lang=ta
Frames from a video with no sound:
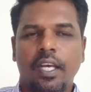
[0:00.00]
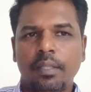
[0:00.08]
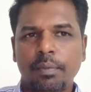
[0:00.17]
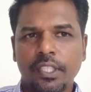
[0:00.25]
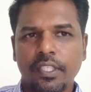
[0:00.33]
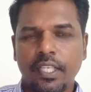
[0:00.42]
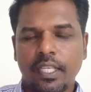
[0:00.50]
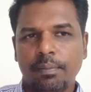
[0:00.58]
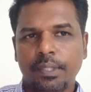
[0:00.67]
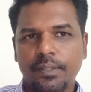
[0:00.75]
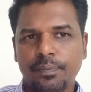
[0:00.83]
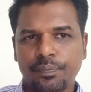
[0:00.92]
அது மட்டும்
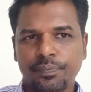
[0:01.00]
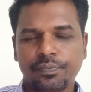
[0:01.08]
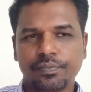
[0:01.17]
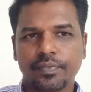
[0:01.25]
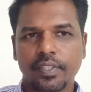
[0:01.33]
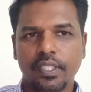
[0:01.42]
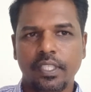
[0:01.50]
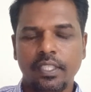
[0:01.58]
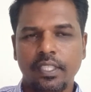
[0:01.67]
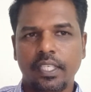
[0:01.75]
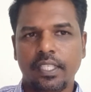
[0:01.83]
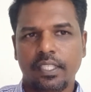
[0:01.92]
இல்லாமல்
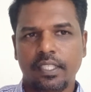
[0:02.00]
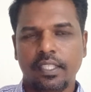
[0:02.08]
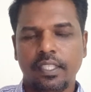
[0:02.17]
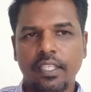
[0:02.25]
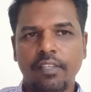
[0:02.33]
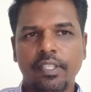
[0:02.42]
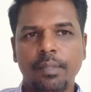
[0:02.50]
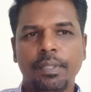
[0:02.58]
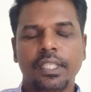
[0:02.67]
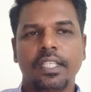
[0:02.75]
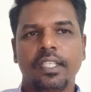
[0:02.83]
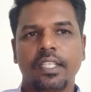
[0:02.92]
இந்த இதில் வந்து
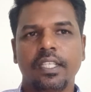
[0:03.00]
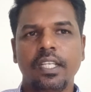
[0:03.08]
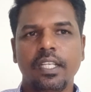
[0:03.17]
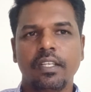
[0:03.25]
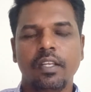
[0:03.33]
பார்த்திங்கனாக்கா